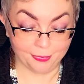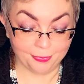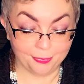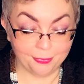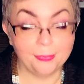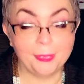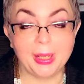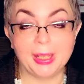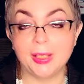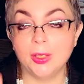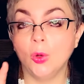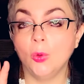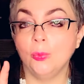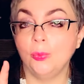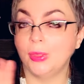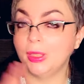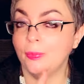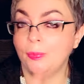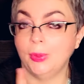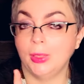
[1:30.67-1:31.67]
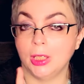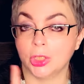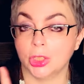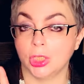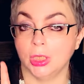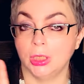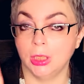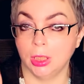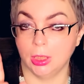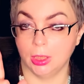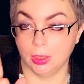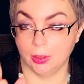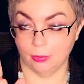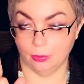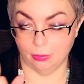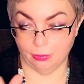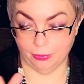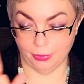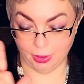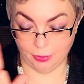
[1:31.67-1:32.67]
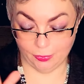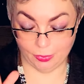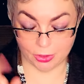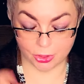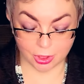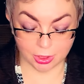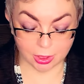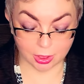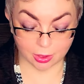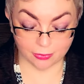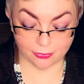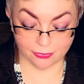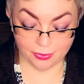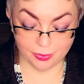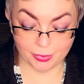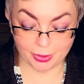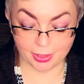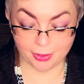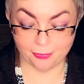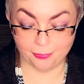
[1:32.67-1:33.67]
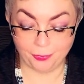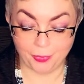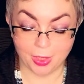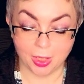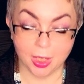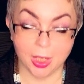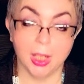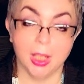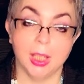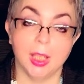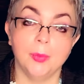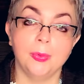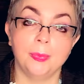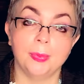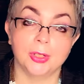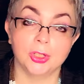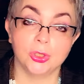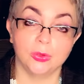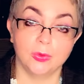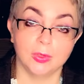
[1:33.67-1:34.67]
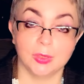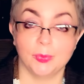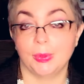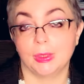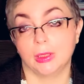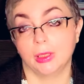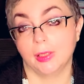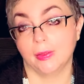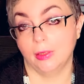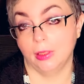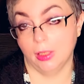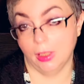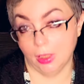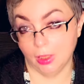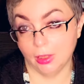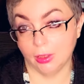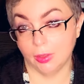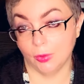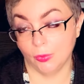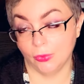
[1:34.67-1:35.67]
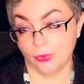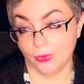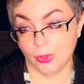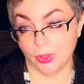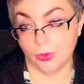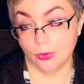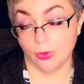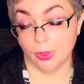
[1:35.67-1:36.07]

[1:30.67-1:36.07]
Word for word: в моем предположительном, предположительном выборе я попрошу вас поставить лайк этому видео.